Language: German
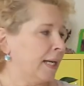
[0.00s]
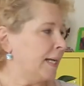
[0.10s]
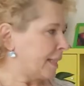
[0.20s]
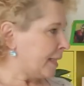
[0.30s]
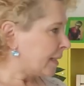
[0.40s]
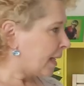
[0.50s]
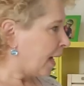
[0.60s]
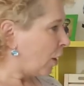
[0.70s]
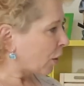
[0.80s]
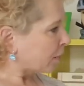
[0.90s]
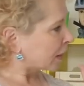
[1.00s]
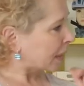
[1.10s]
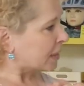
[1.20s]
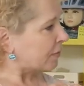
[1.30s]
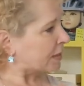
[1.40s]
Es ist ja auch immer
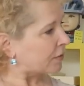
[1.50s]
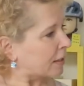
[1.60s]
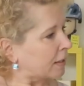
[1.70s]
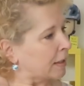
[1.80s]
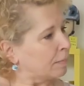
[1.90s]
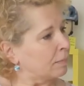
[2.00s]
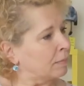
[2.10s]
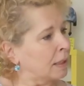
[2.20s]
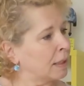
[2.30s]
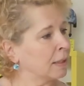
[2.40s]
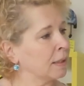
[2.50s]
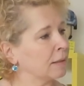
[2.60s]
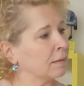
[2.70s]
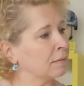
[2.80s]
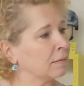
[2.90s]
das, was wir im
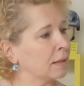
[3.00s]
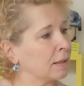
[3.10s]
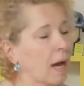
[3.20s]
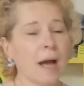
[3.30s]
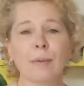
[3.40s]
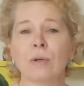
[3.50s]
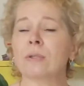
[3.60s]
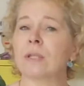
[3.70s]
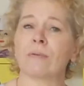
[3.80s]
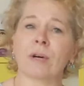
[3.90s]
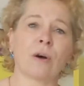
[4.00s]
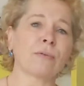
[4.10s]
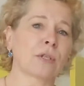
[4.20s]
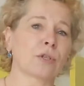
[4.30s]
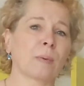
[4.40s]
Rahmen unserer
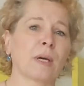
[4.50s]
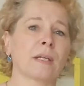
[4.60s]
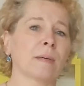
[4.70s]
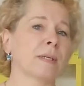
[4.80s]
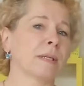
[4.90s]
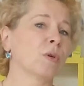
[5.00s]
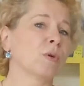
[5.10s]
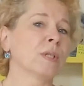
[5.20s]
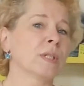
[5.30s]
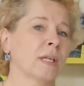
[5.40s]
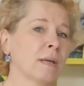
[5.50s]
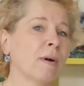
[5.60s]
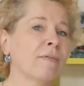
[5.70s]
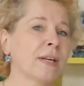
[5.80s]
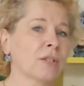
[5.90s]
Verkaufsgespräche mit dem Kunden
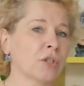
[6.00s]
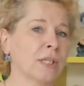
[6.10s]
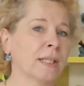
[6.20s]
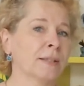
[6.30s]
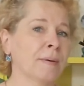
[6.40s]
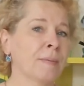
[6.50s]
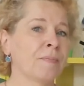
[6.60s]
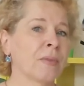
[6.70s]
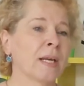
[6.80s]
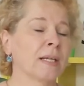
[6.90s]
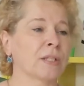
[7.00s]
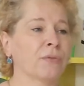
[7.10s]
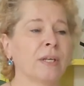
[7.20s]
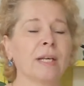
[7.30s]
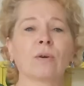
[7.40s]
immer feststellen,
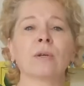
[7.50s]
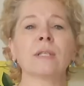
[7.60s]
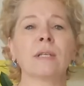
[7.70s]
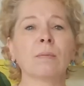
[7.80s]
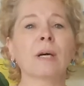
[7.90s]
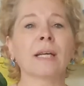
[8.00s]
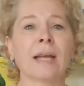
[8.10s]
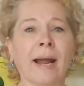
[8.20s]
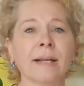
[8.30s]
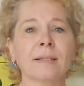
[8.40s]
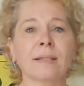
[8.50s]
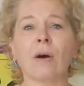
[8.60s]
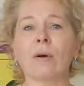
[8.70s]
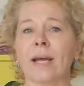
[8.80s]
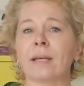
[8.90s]
dass viele Kunden immer geneigt sind,
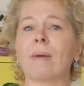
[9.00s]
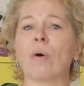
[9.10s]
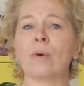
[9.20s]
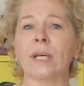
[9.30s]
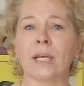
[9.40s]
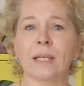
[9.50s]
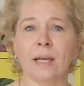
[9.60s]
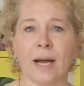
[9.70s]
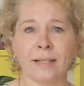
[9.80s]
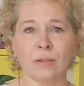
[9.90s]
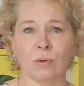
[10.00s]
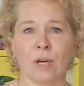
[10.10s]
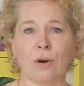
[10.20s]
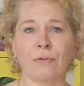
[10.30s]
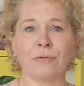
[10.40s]
auch gerne mal ohne Kinder
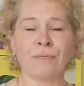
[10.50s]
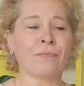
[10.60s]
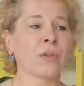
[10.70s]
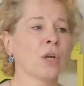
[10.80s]
einzukaufen